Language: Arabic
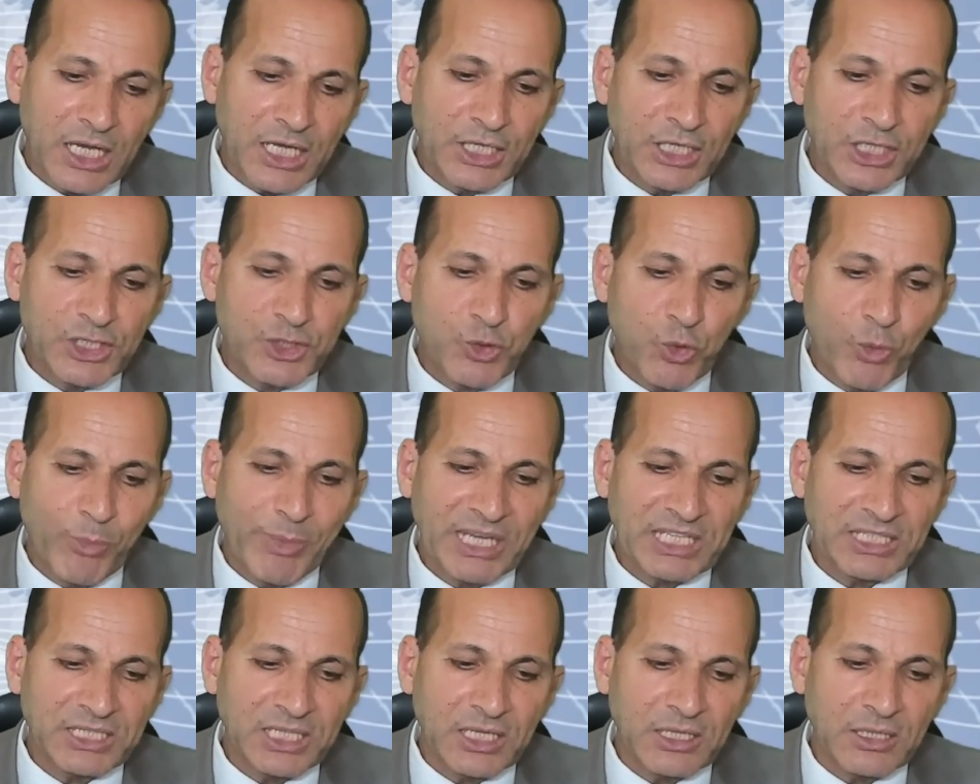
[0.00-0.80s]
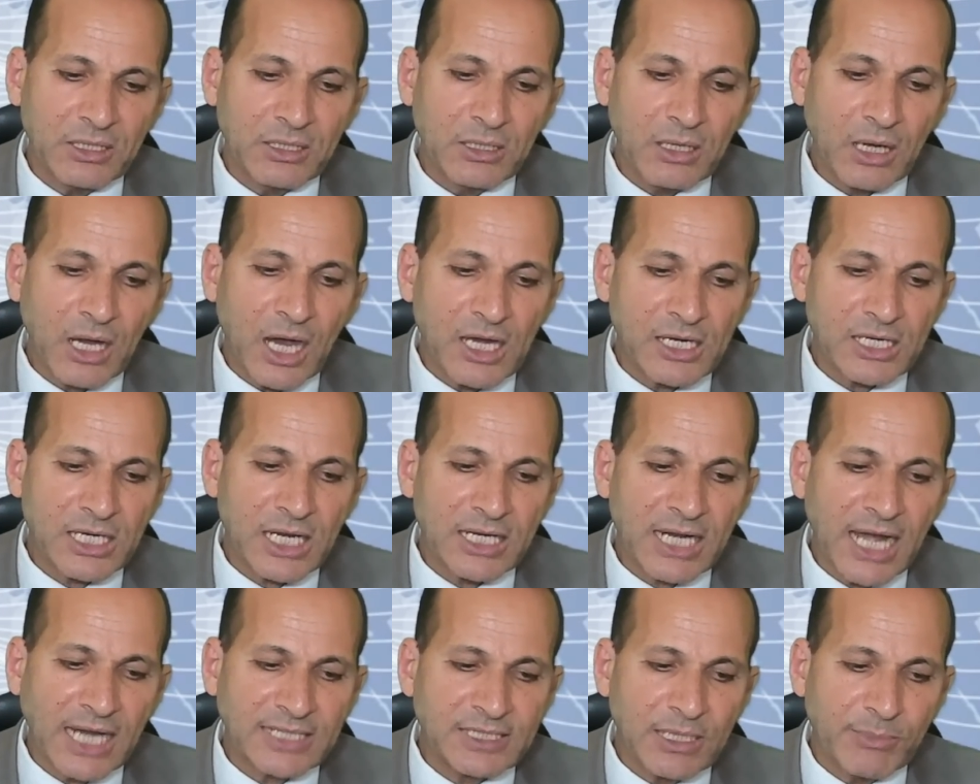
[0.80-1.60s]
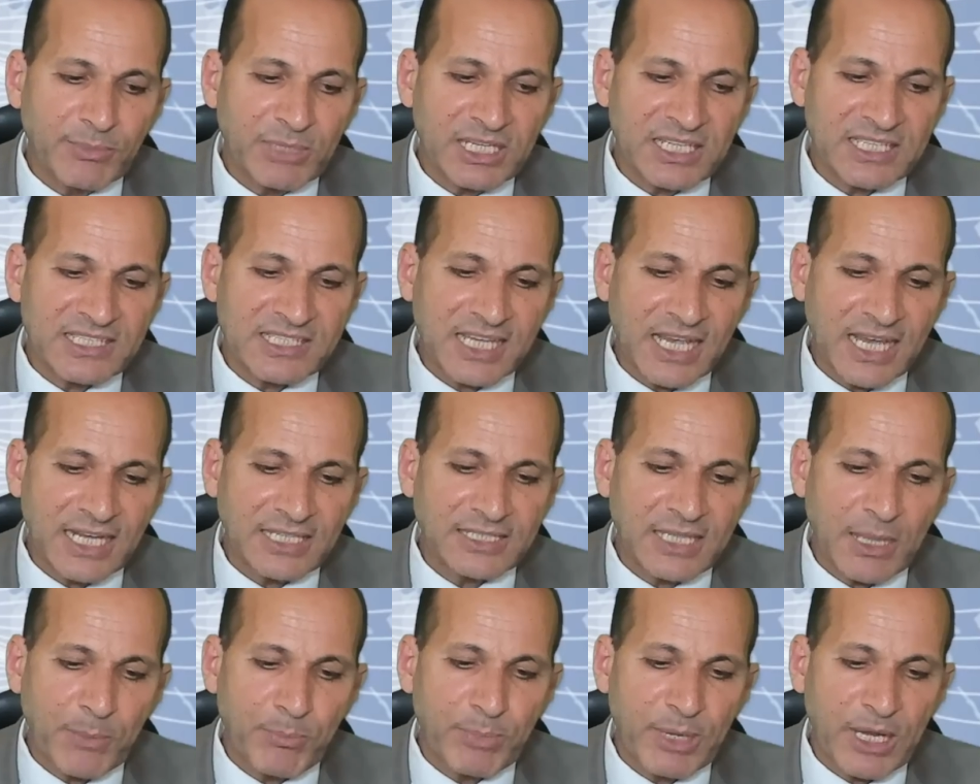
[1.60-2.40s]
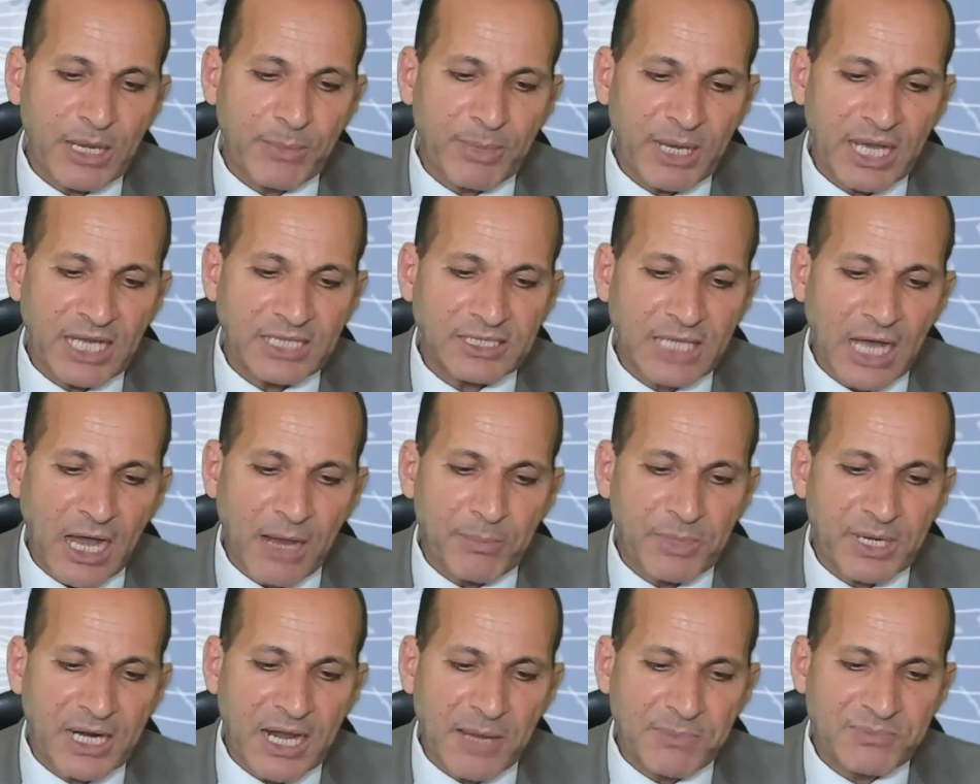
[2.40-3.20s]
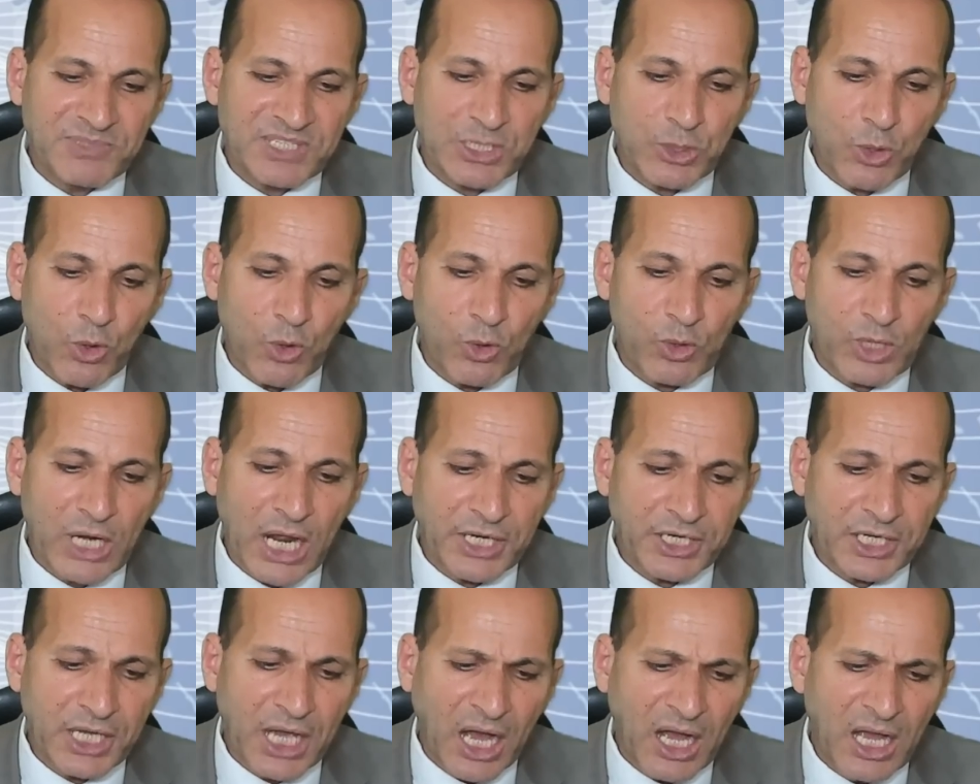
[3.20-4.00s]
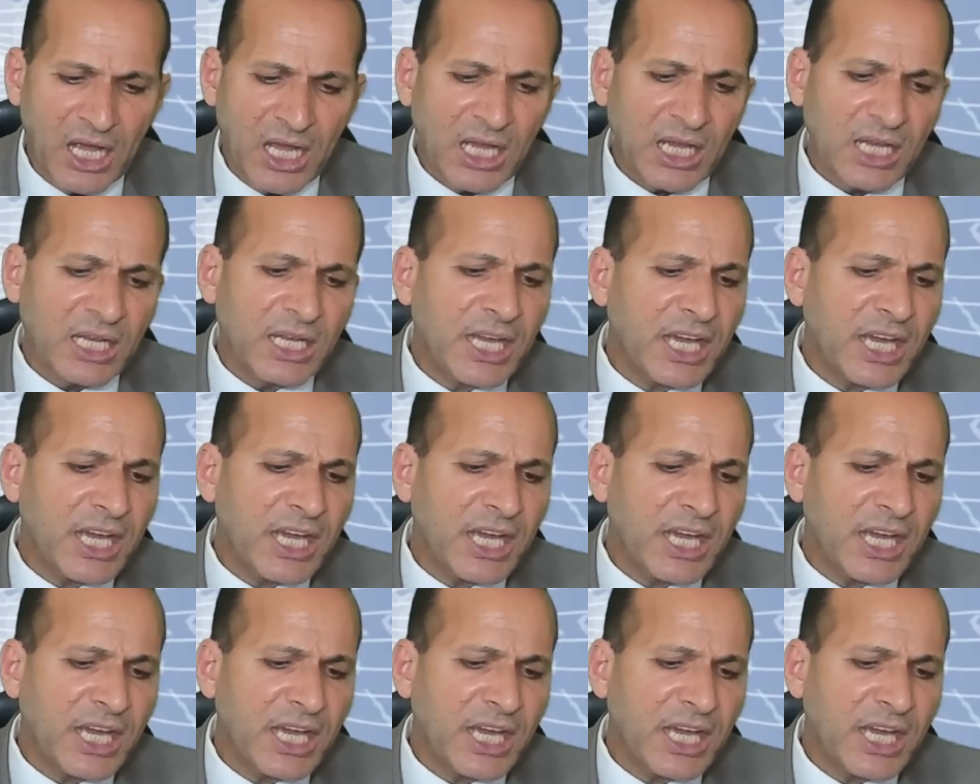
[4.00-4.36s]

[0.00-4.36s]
إن جو بايدن قرر عدم إرسال دبابات أبرامز لأوكرانيا